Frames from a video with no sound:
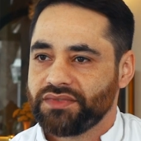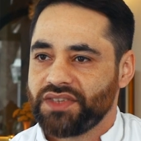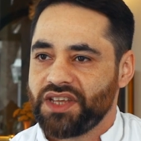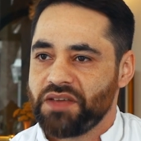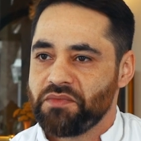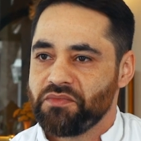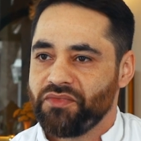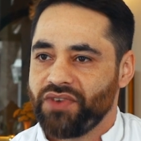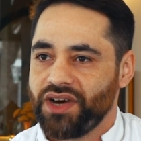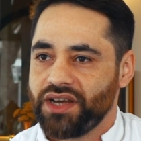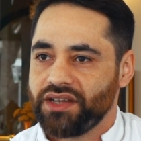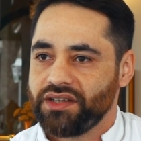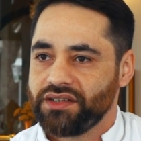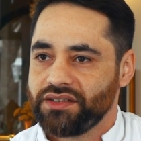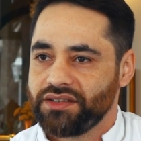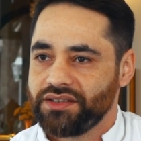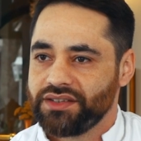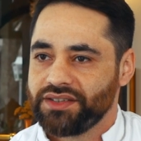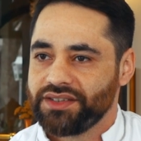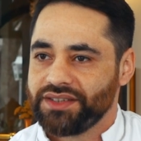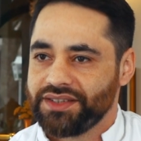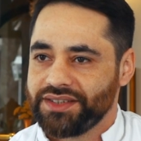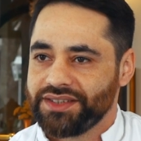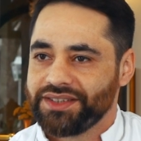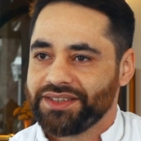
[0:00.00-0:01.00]
Team Wein.
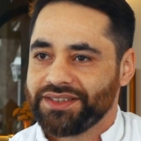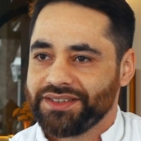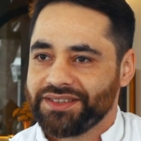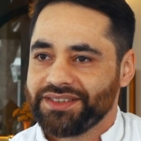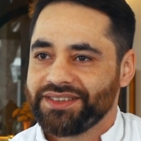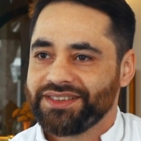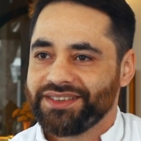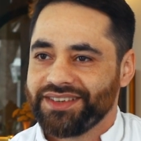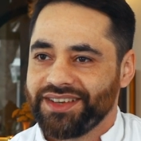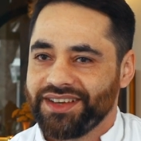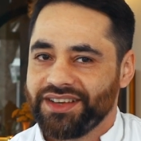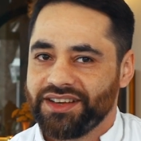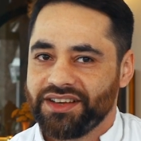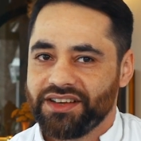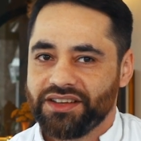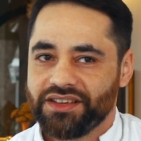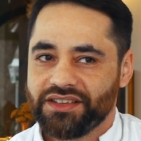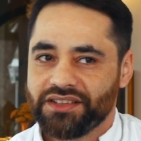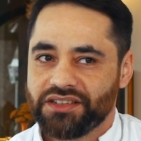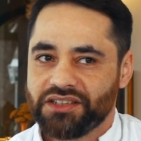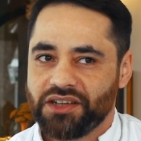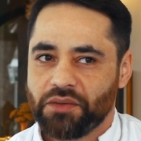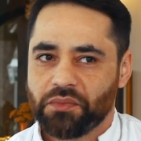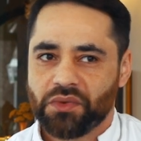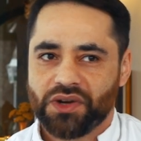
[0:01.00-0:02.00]
Äh,
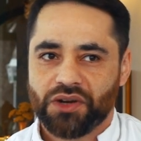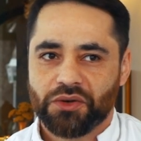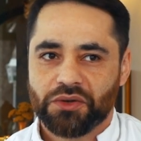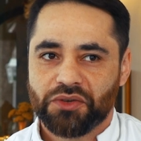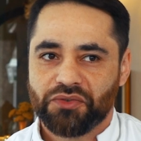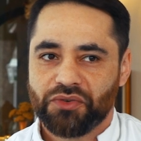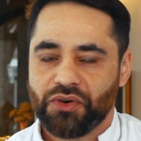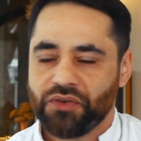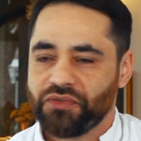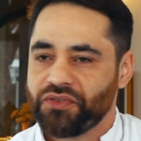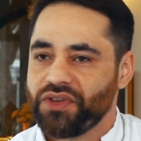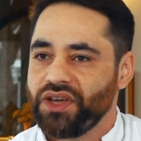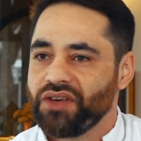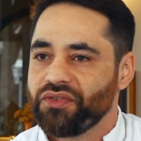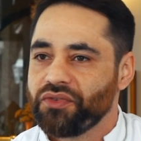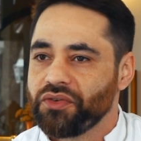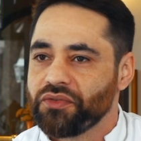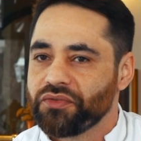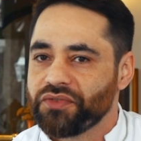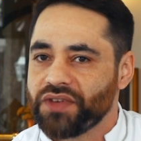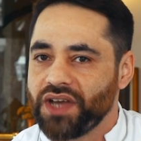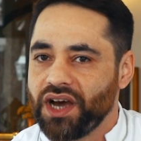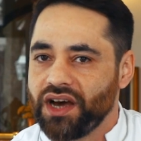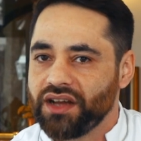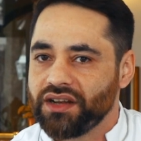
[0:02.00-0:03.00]
ich habe, glaube ich, vor vier,
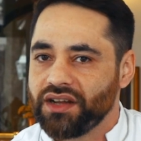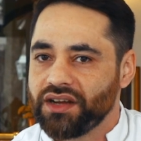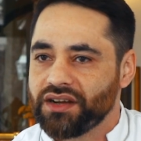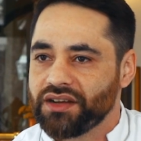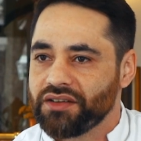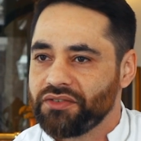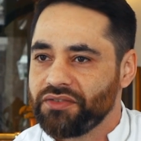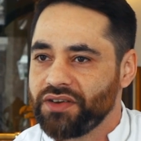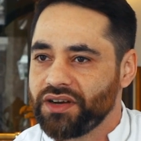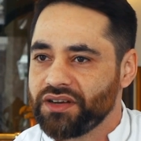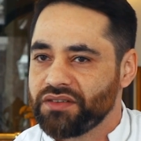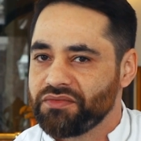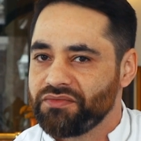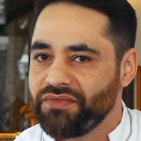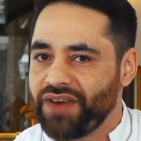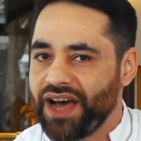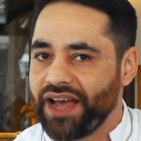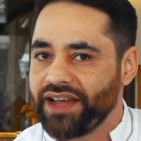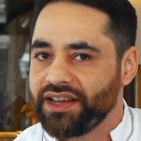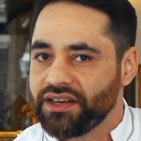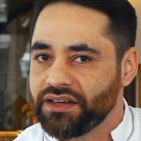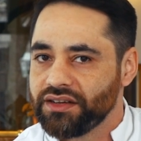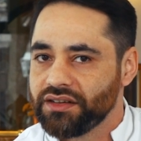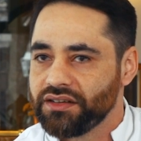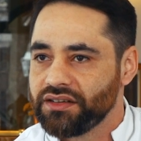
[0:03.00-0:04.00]
fünf Jahren angefangen,
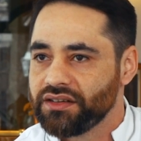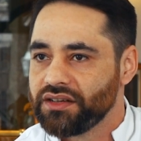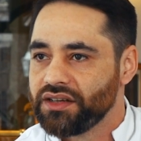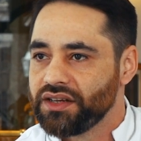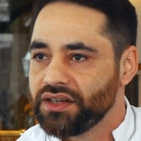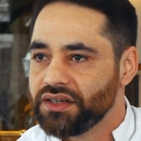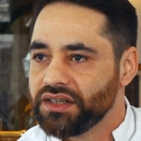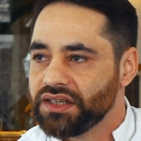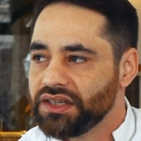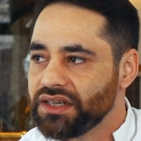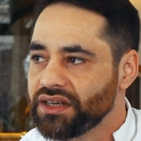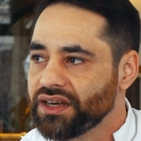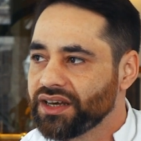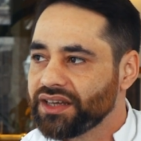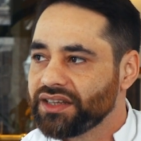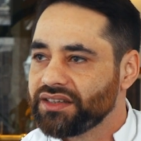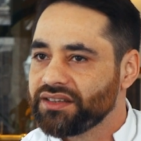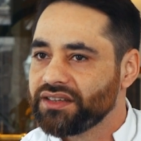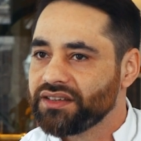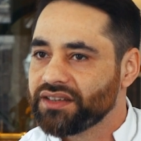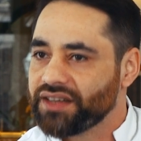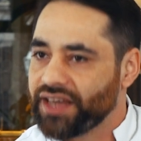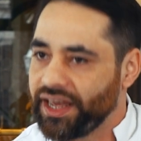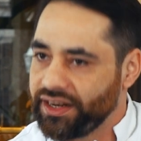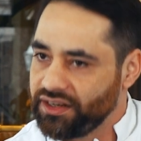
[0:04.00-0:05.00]
Wein
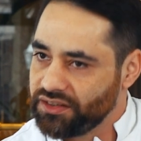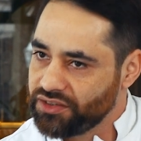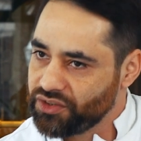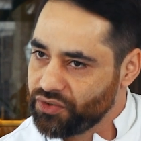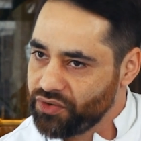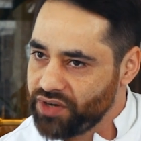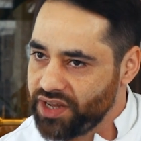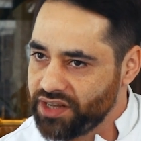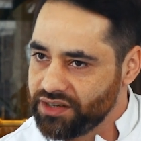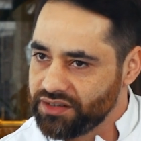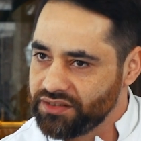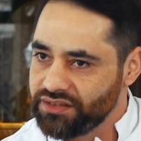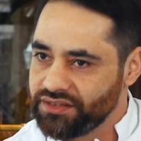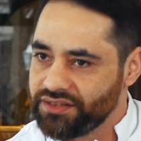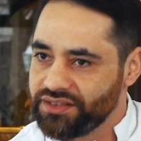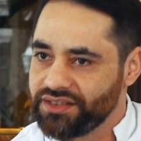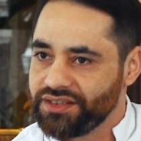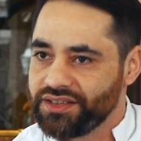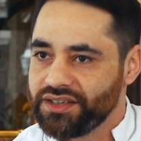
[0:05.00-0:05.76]
richtig kennenzulernen.